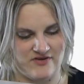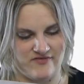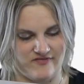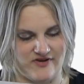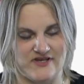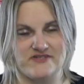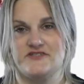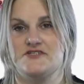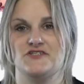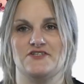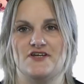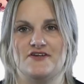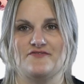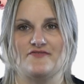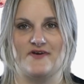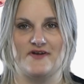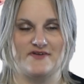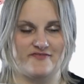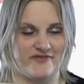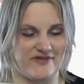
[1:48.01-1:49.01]
Weiß ich
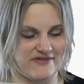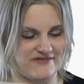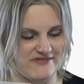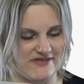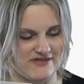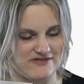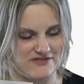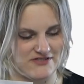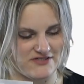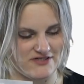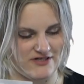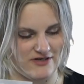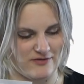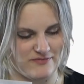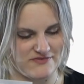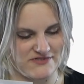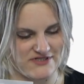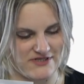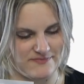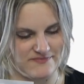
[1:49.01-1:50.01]
nicht, weil, wie gesagt, ich
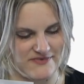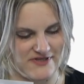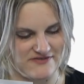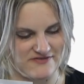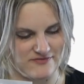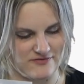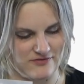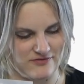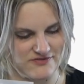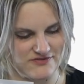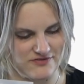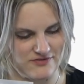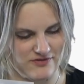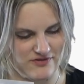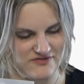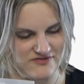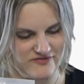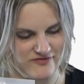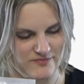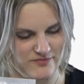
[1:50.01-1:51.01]
glaube, es gibt nicht so große
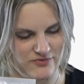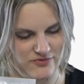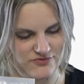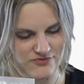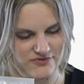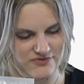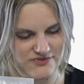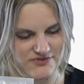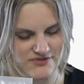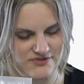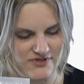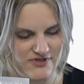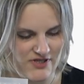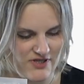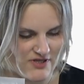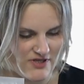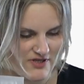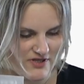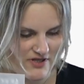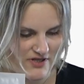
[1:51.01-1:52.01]
Auswahlprodukte.
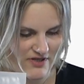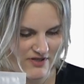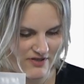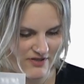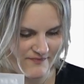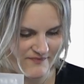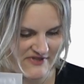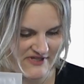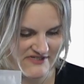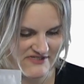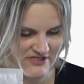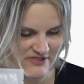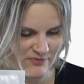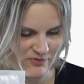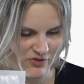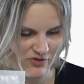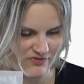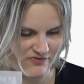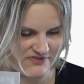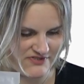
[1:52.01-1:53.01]
Ähm,
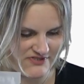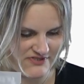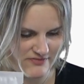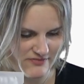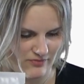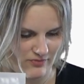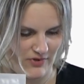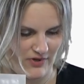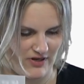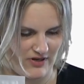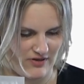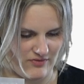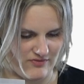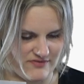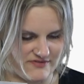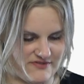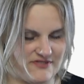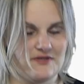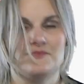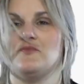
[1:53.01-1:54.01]
7 Euro, wow,
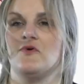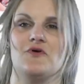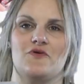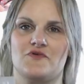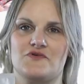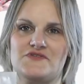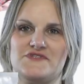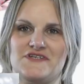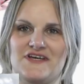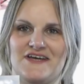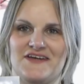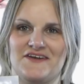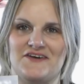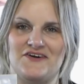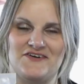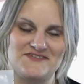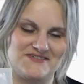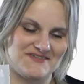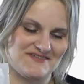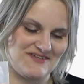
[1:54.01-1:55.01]
7,10 Euro
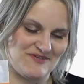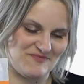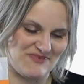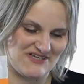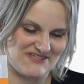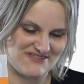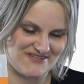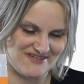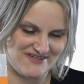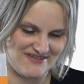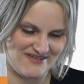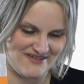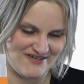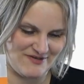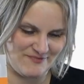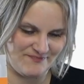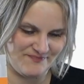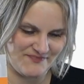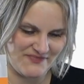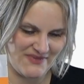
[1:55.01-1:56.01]
kostet die Maske
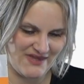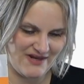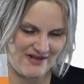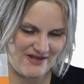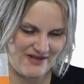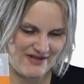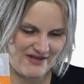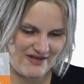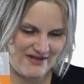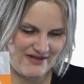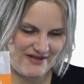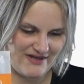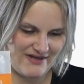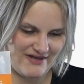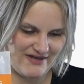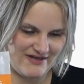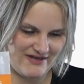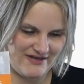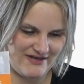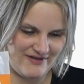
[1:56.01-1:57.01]
hier.
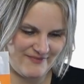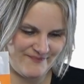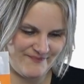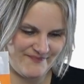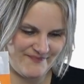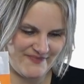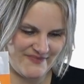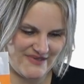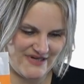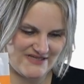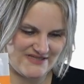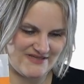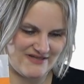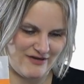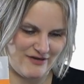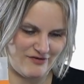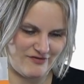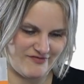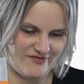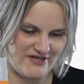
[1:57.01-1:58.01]
Ähm, ist
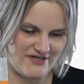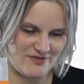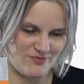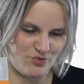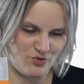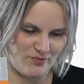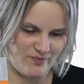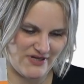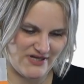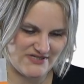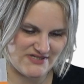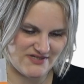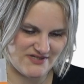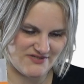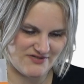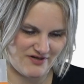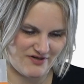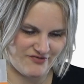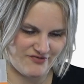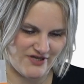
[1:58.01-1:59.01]
eine auffällende Boommaske,
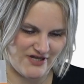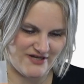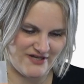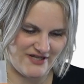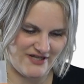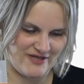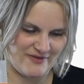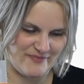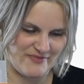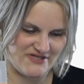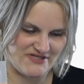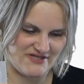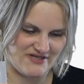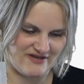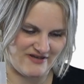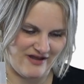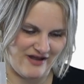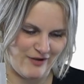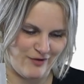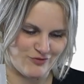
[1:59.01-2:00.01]
sorgt für einen
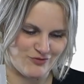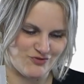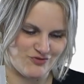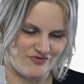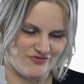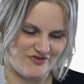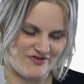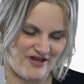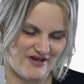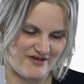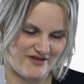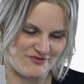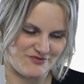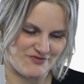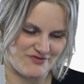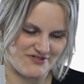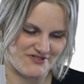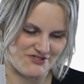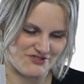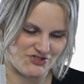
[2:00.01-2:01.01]
ebenmäßigen Hautton und ein
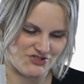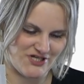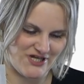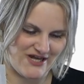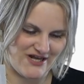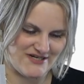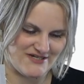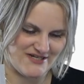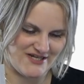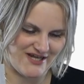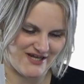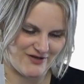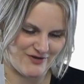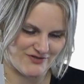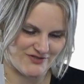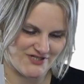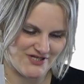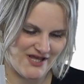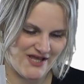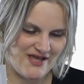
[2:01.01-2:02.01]
natürliches strahlende
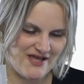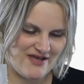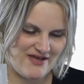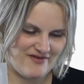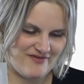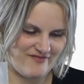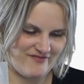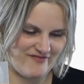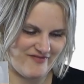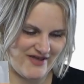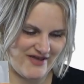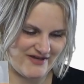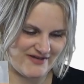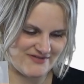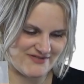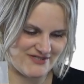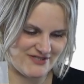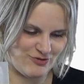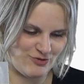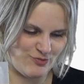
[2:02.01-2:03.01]
Haut während sie